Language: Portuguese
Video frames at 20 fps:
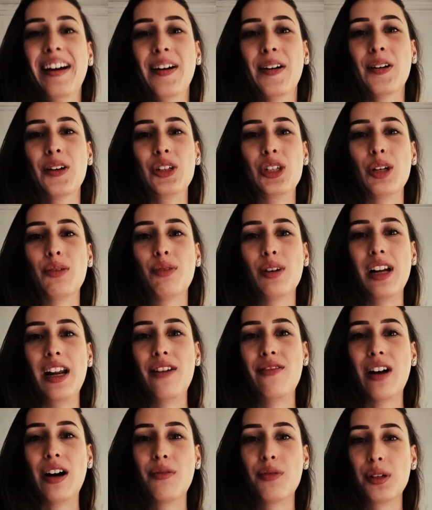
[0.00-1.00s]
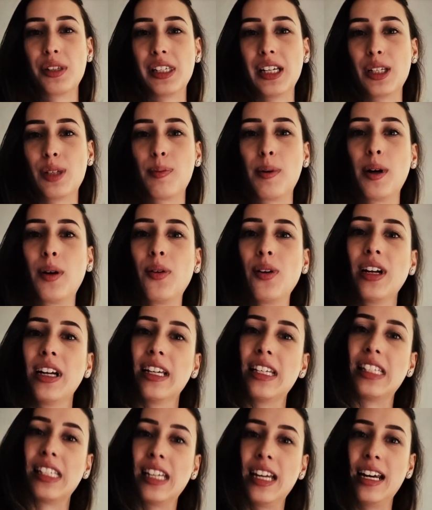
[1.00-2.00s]
Hoje eu vou levar vocês para
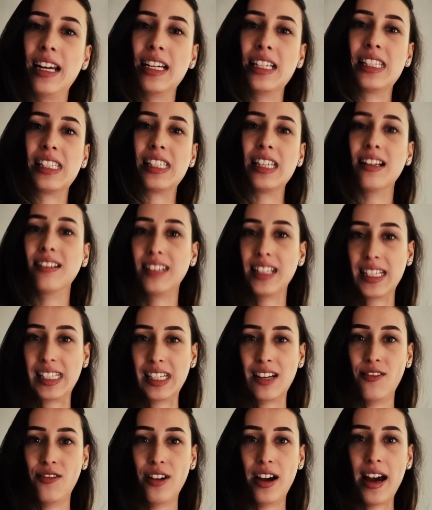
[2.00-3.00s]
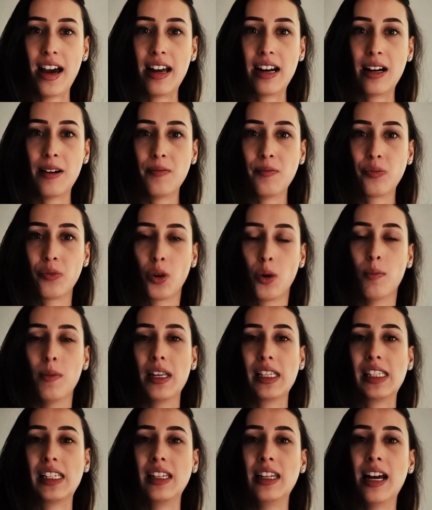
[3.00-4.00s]
conhecer Santa Severa, uma
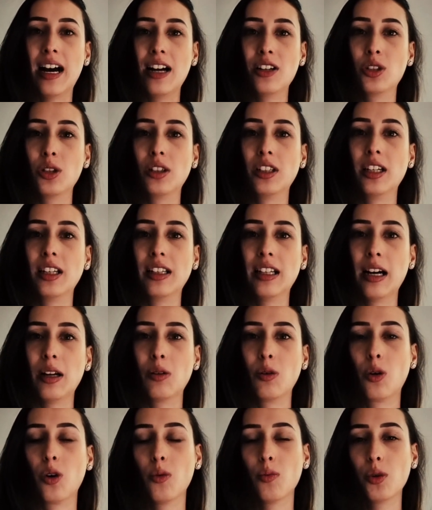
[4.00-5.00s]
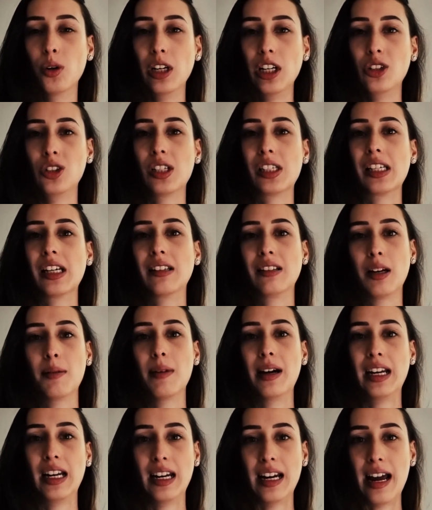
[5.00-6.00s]
cidade que está no comune de Santa
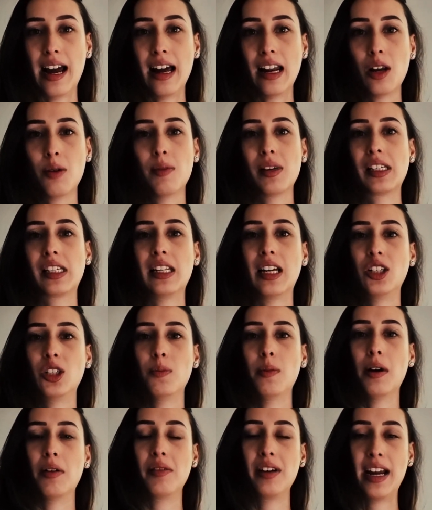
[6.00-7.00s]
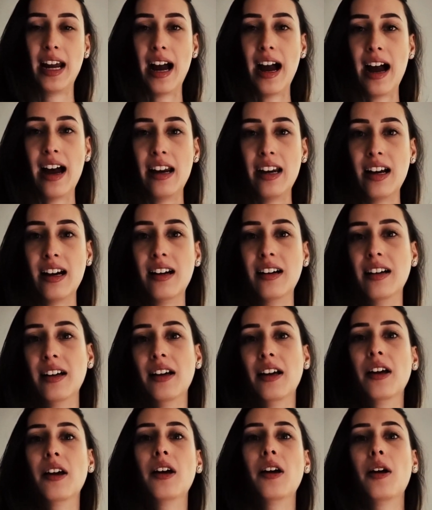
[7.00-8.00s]
Marinella, uma cidade balneária,
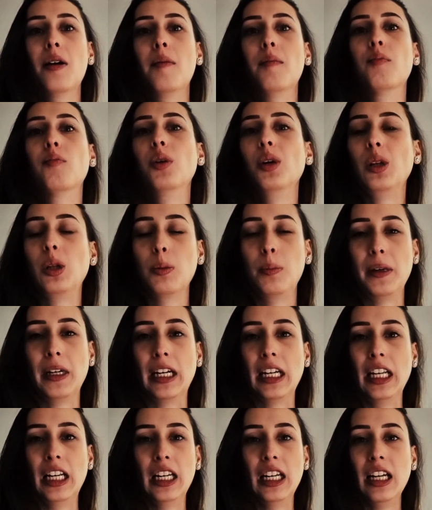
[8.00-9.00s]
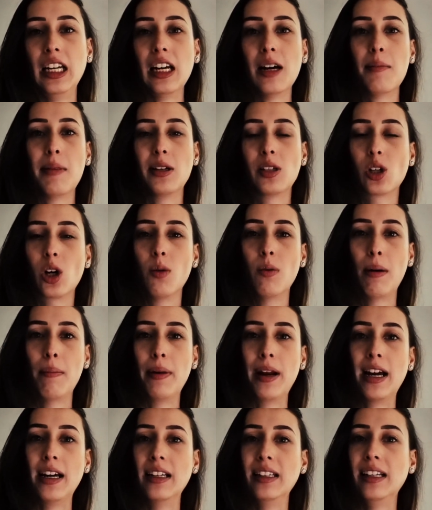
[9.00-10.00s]
muito pequenininha, mas com uma
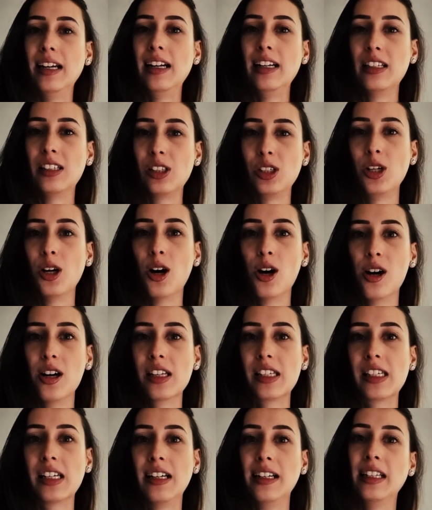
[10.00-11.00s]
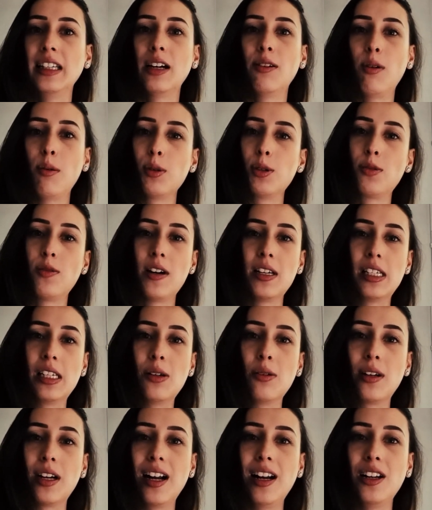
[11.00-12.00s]
praia deliciosa. Então vamos fazer
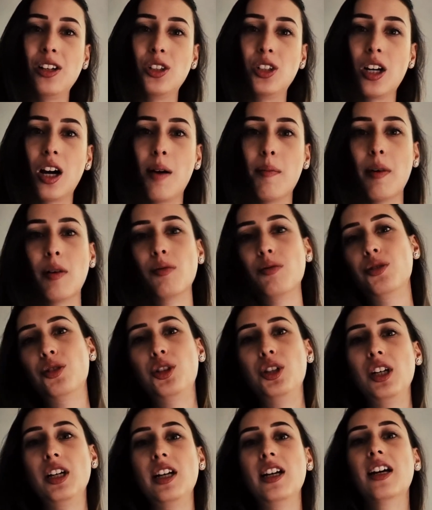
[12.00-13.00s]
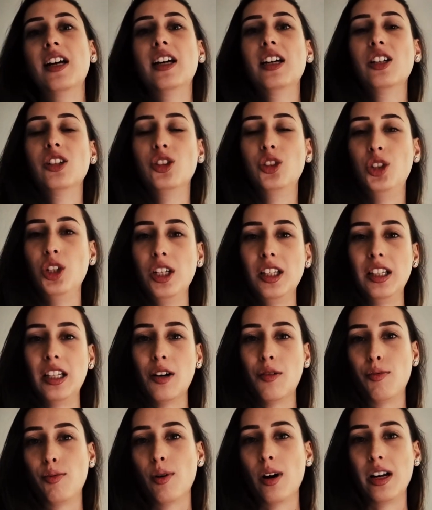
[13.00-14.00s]
o que eles chamam de dita
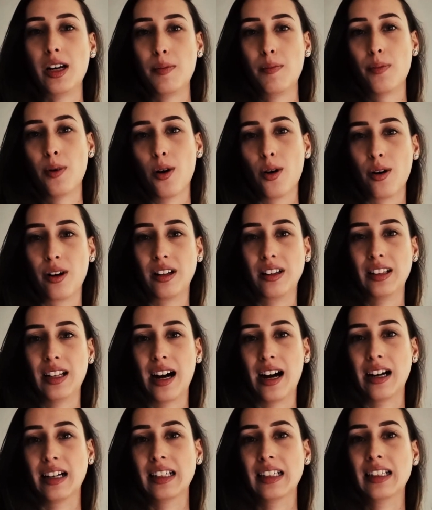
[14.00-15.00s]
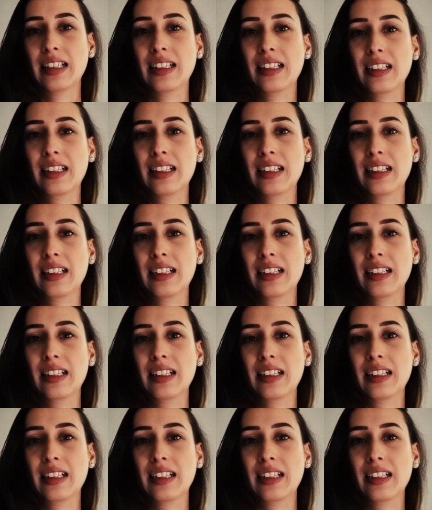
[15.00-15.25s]
fora e porta,